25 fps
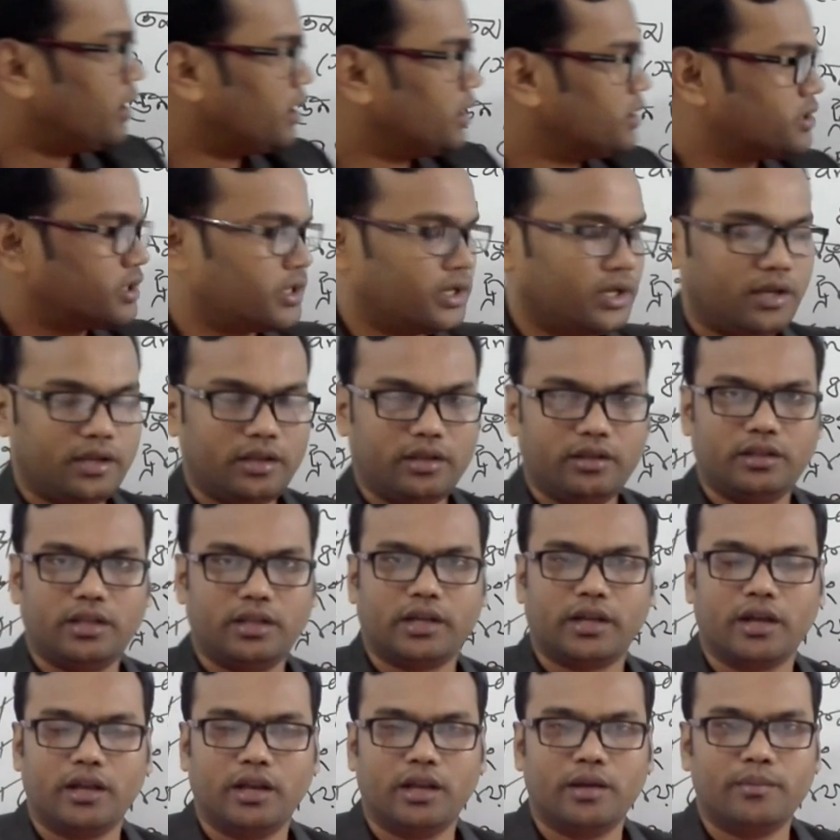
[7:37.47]
আজকে
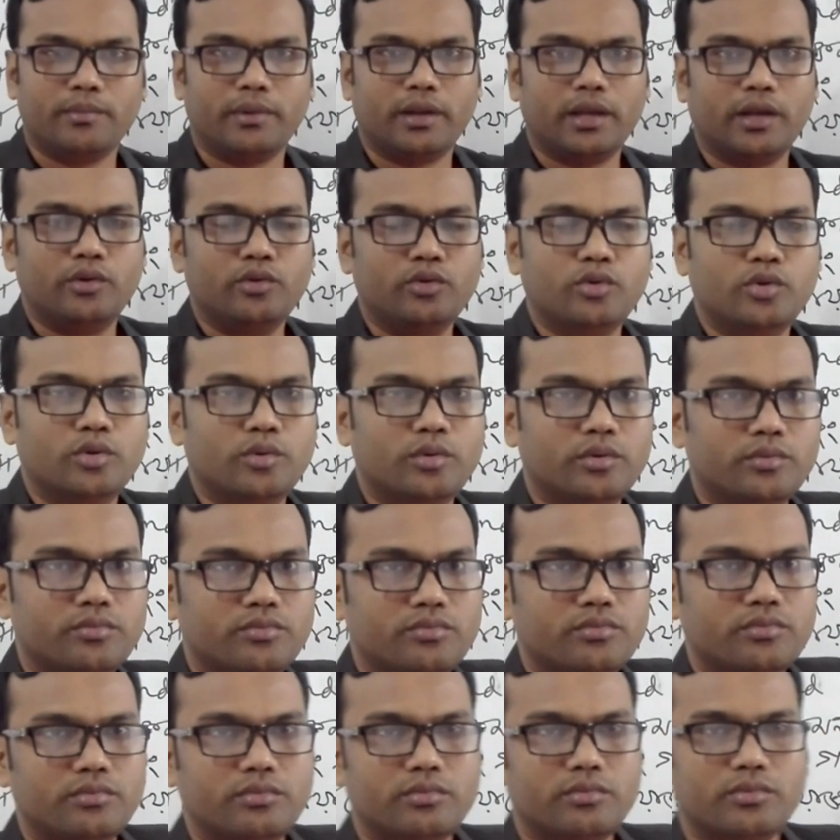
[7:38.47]
দেখালাম এগুলো
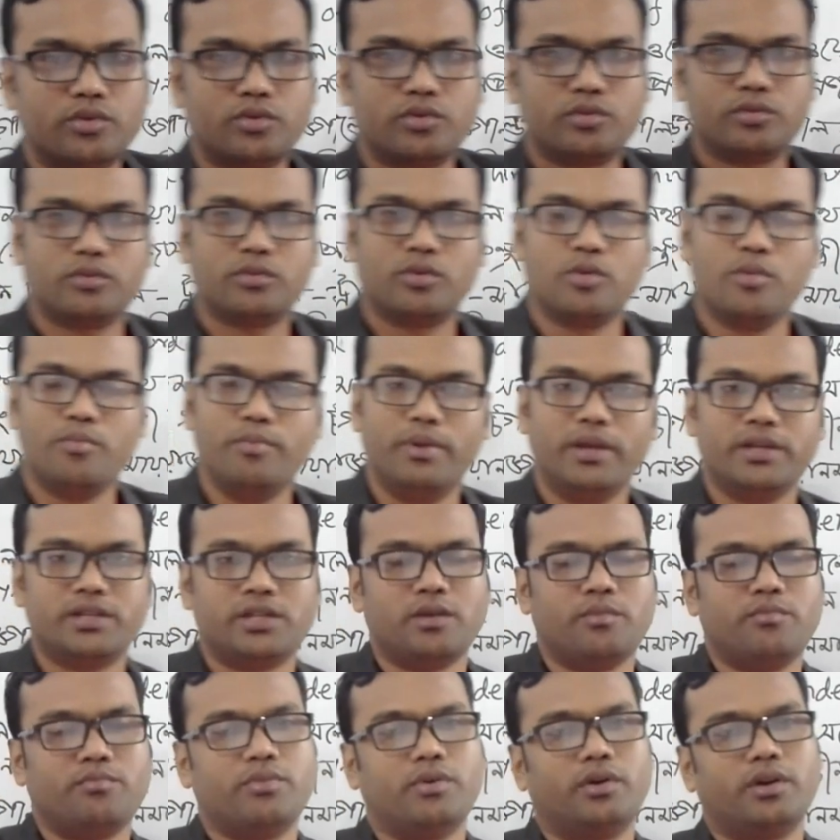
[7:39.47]
খুব বেশি
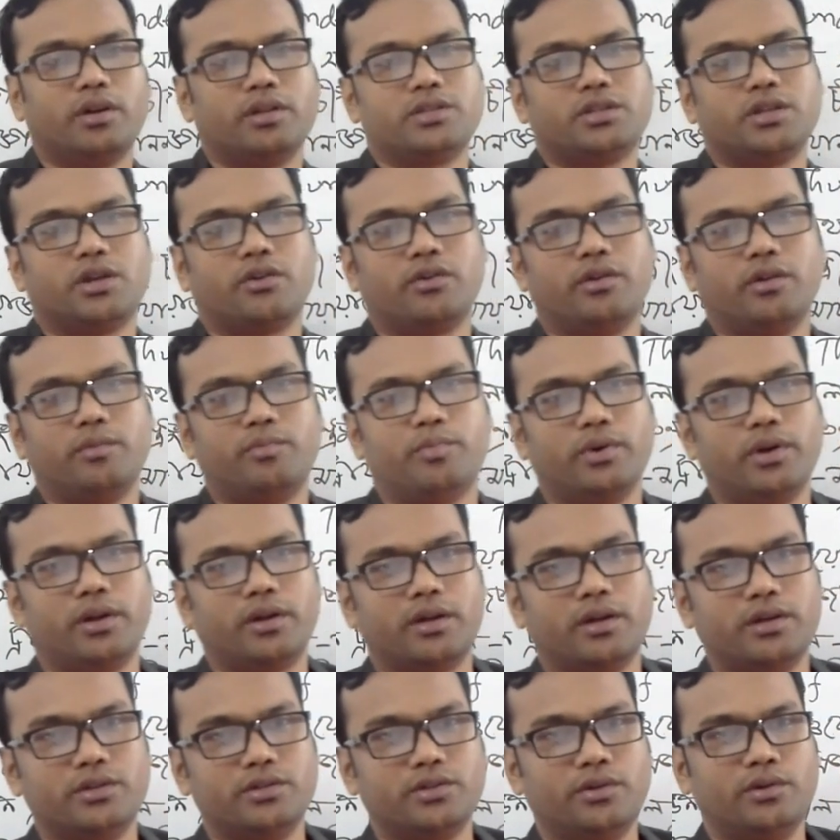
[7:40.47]
ইম্পর্টেন্ট চাকরির
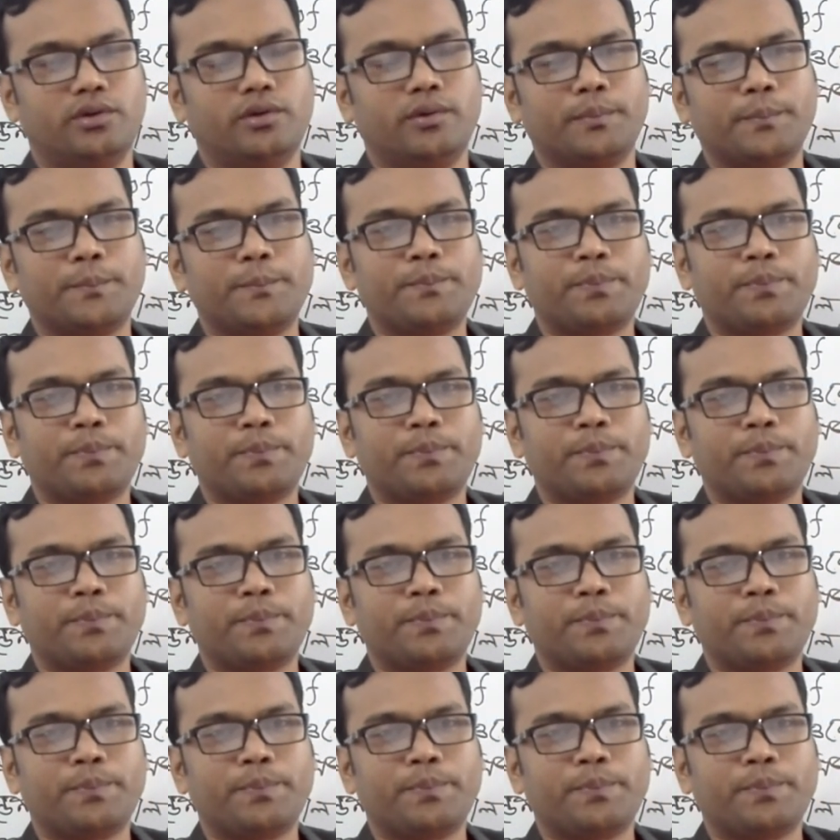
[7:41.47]
পরীক্ষার জন্য